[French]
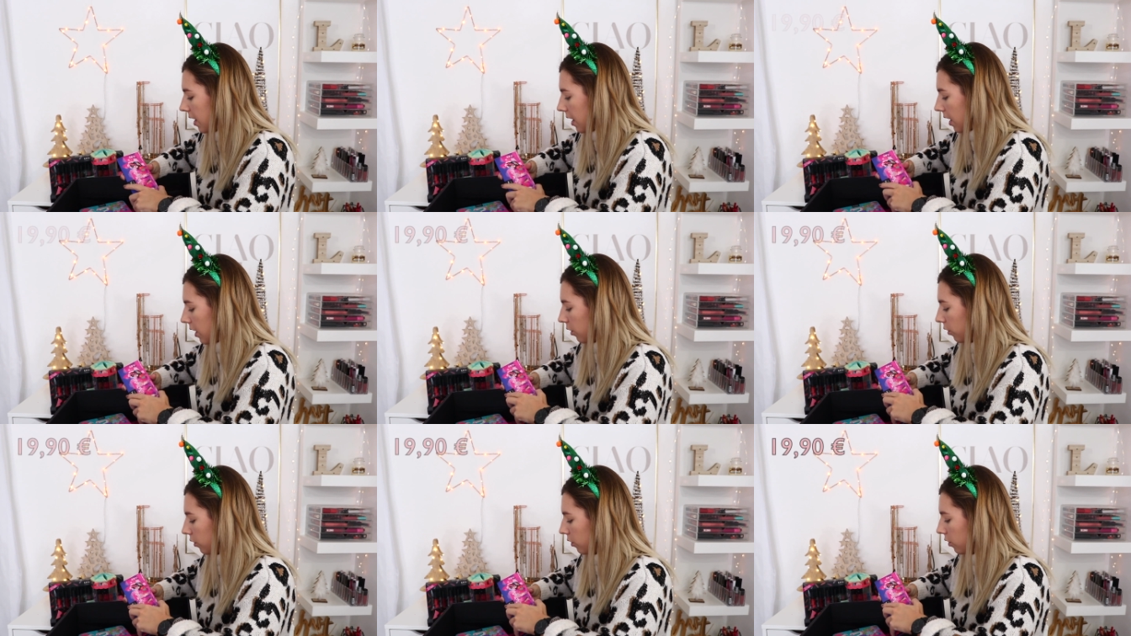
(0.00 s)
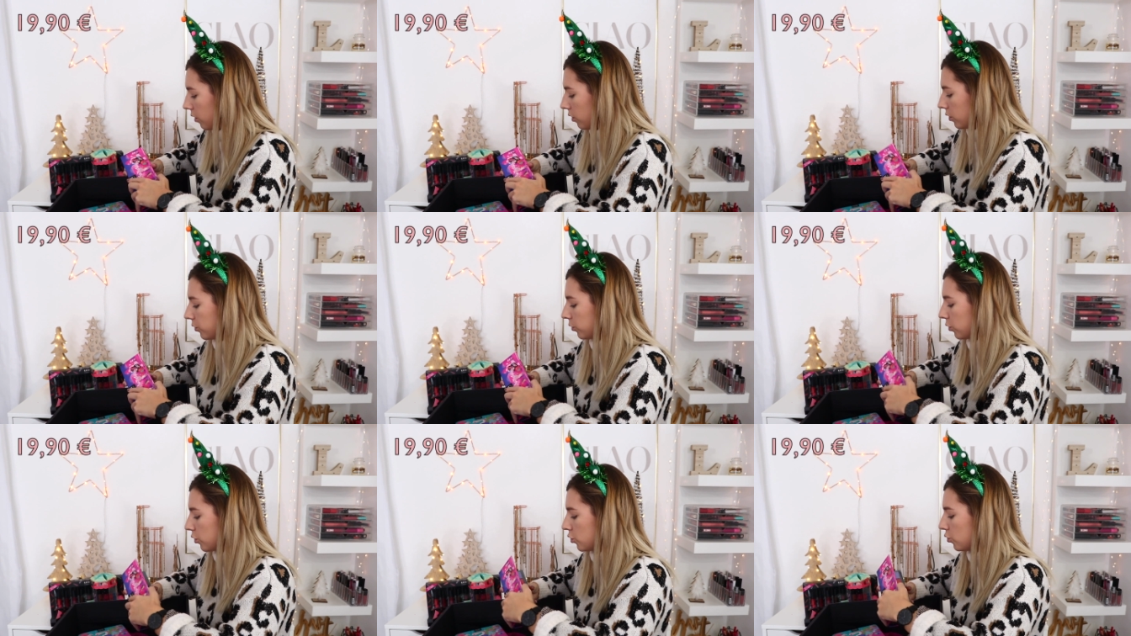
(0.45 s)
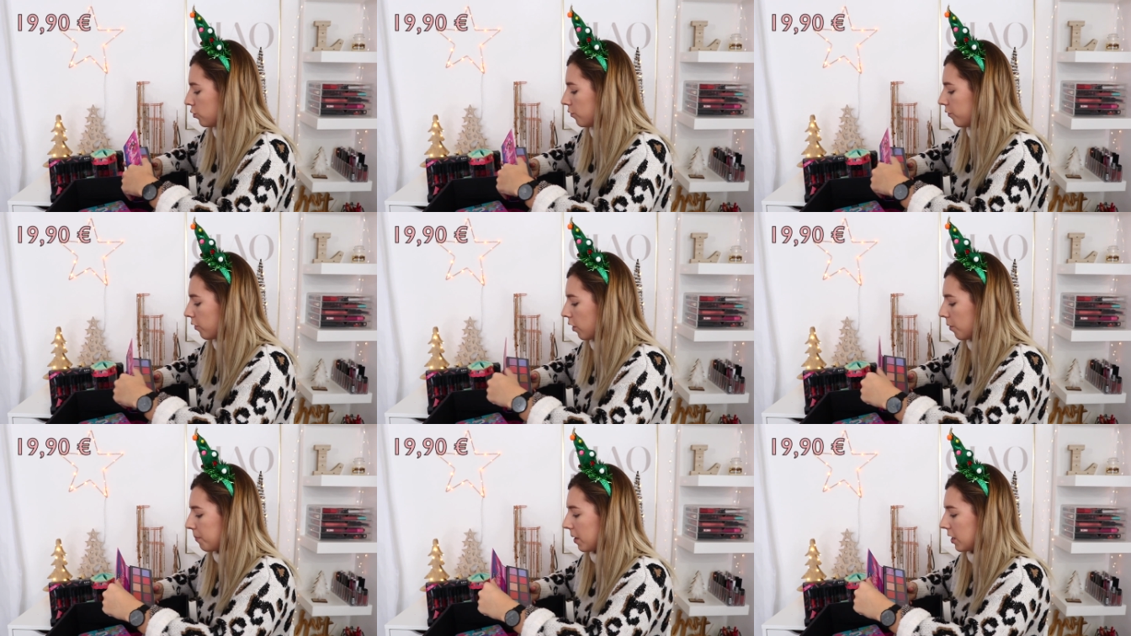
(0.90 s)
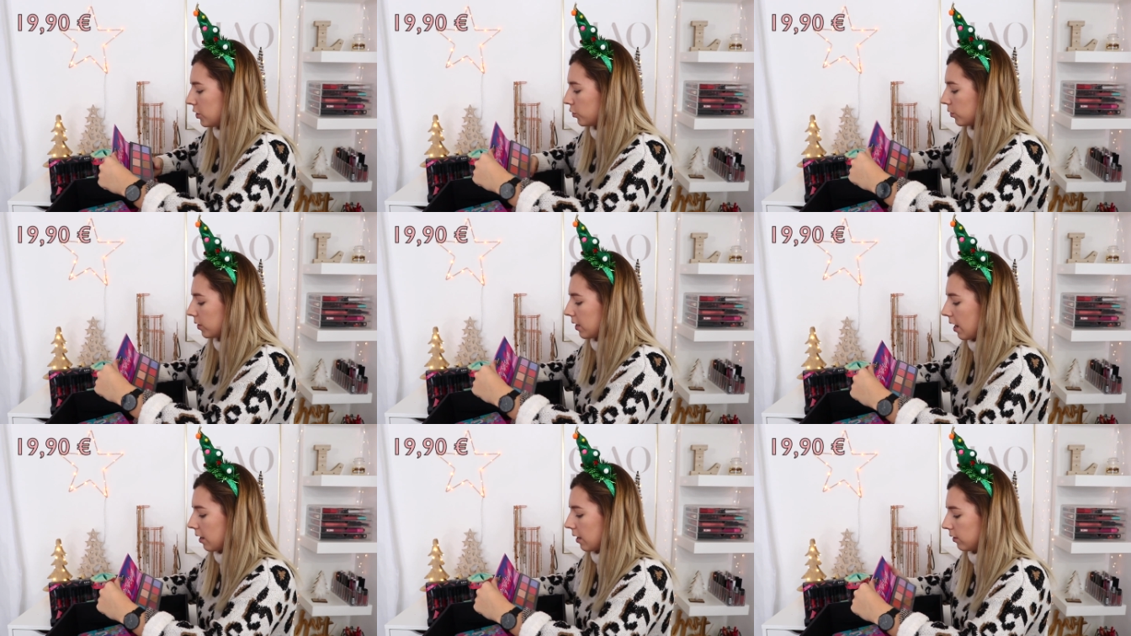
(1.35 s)
Alors ce que j'ouvre pas, je
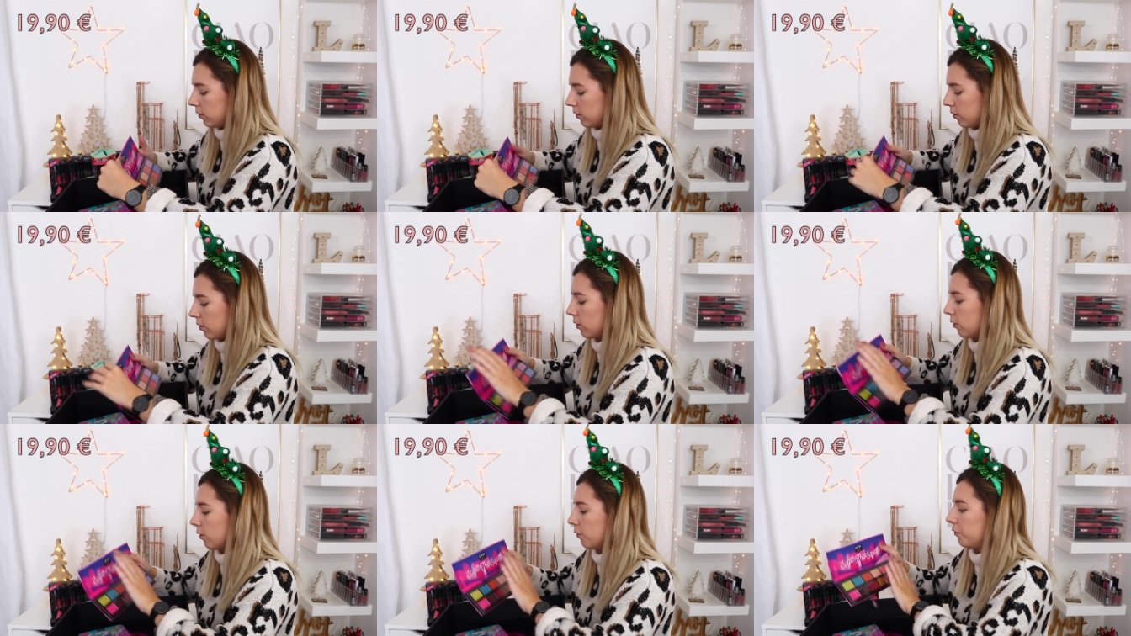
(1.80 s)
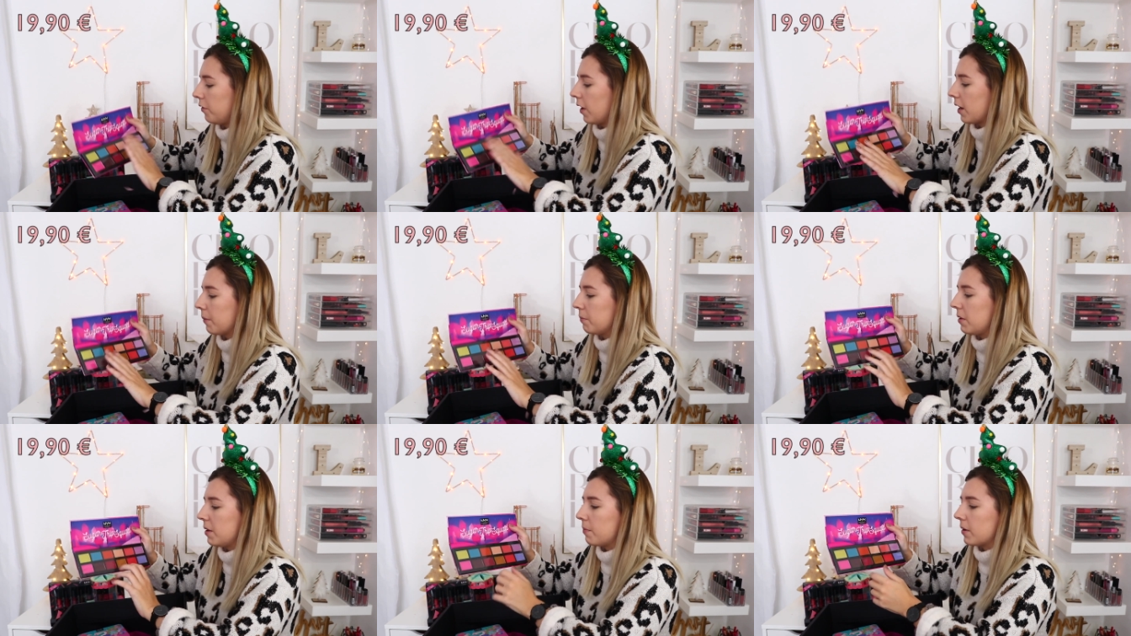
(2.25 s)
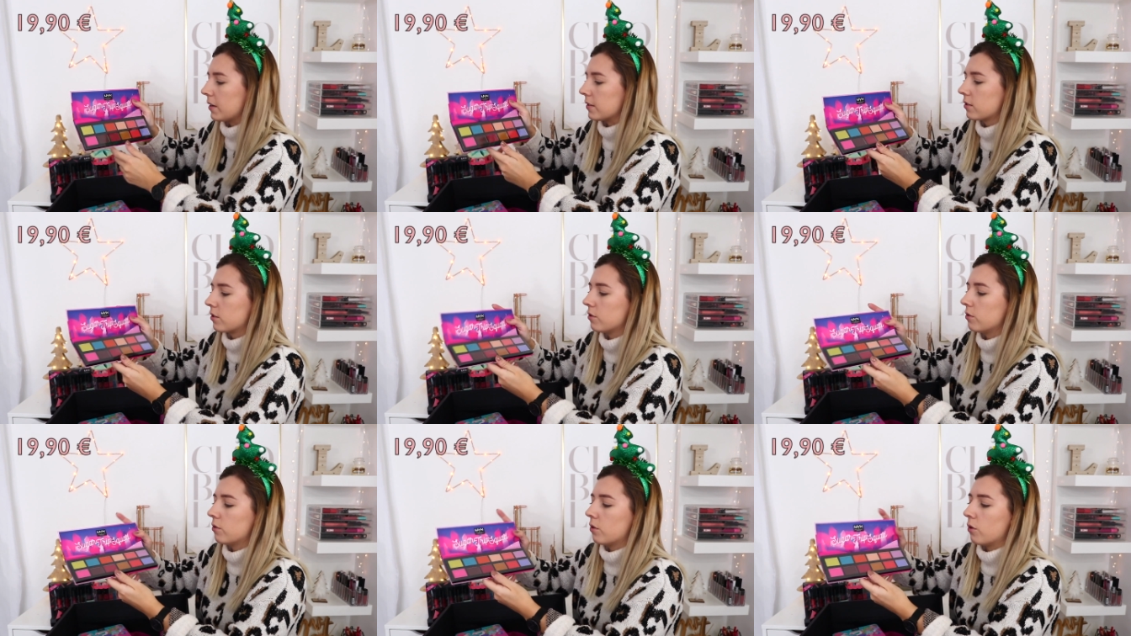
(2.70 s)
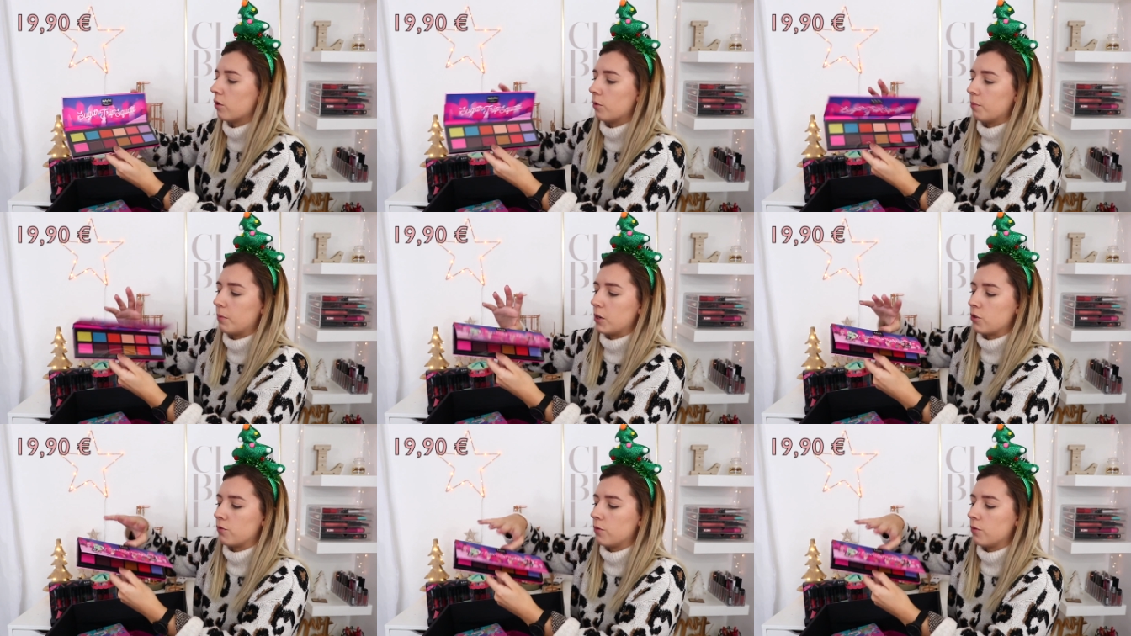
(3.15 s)
garde fermé parce que bah,